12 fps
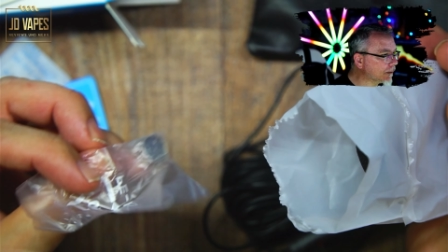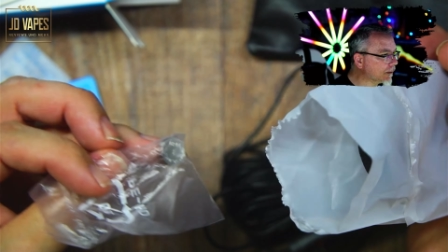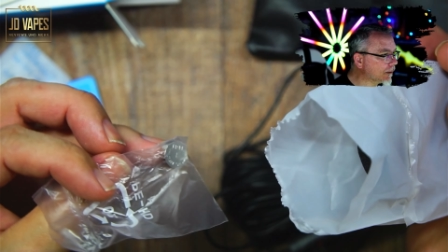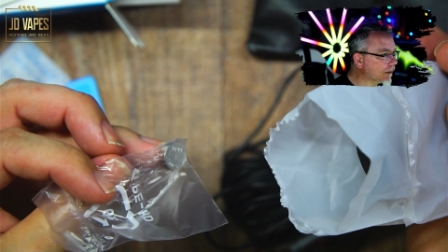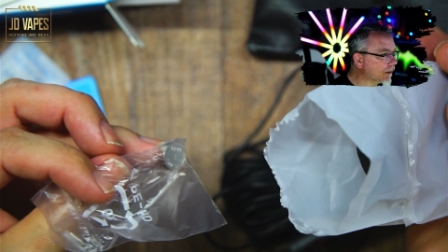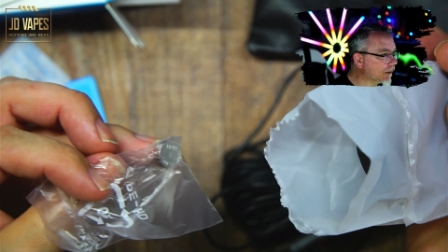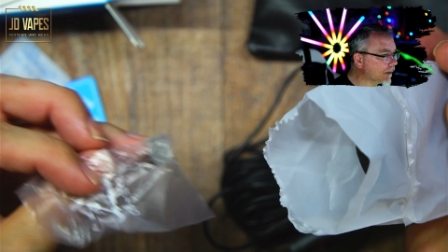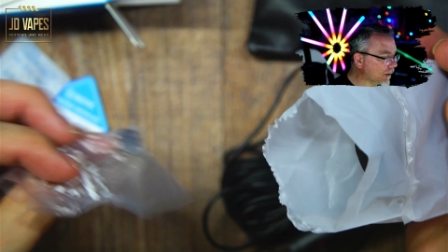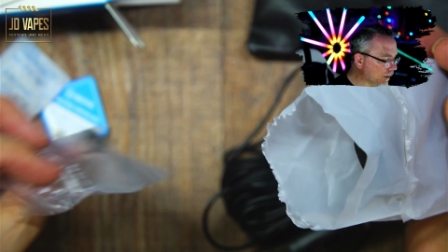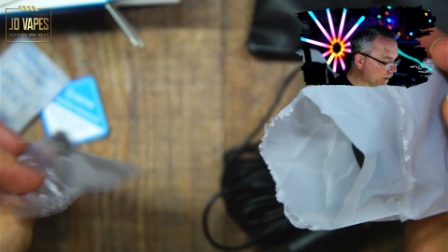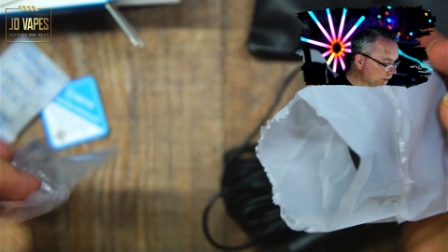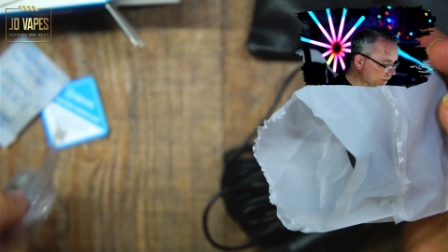aber...
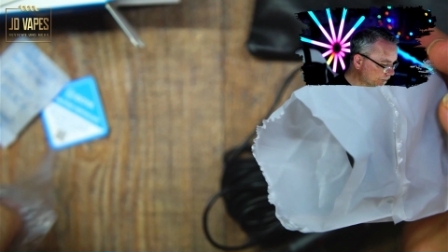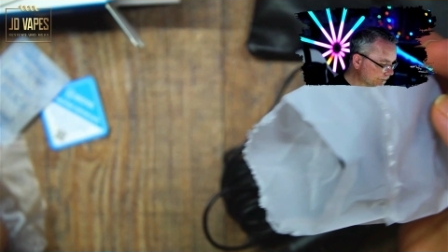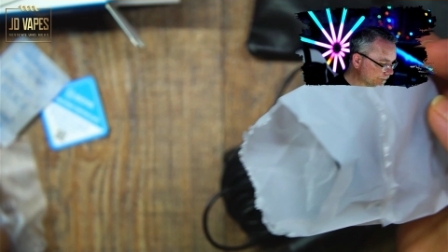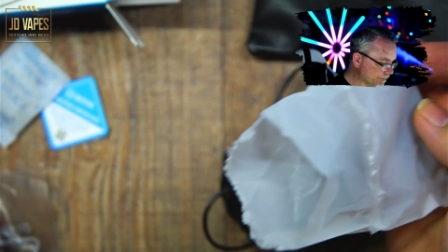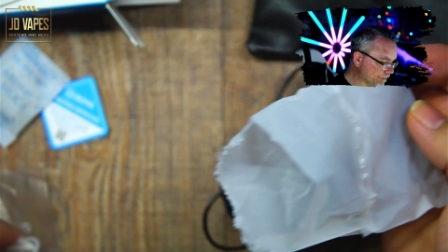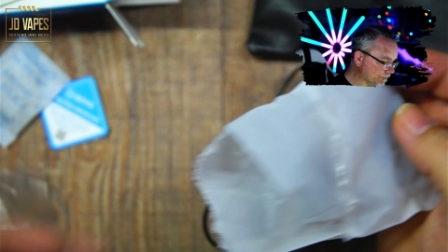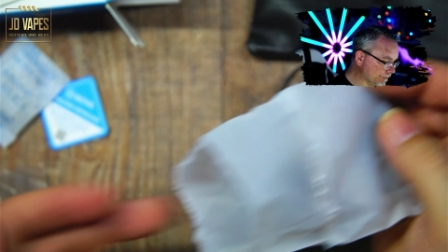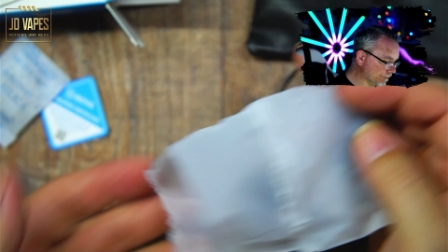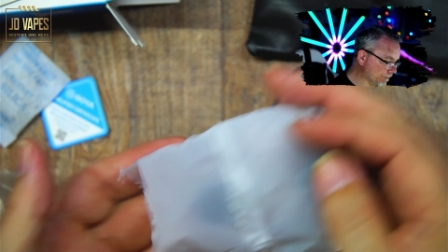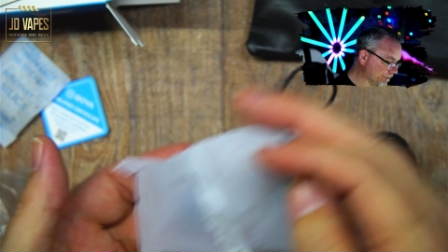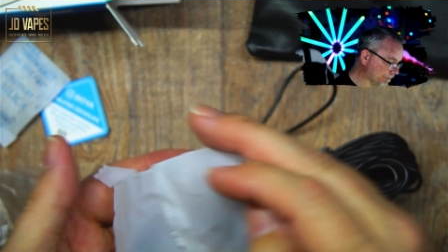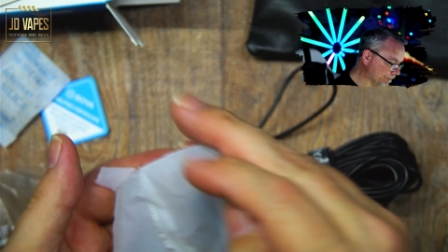
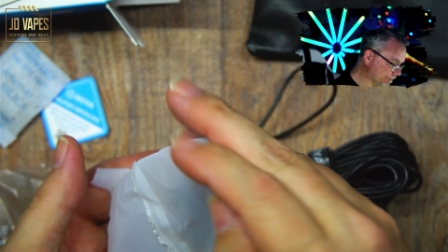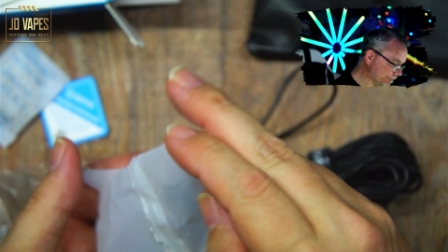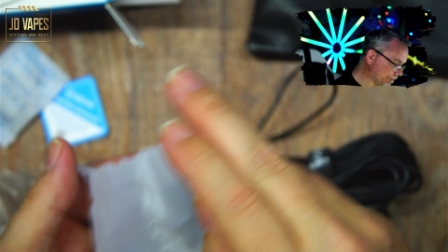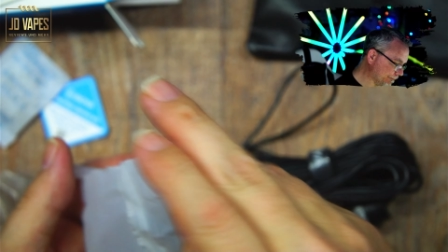Hm.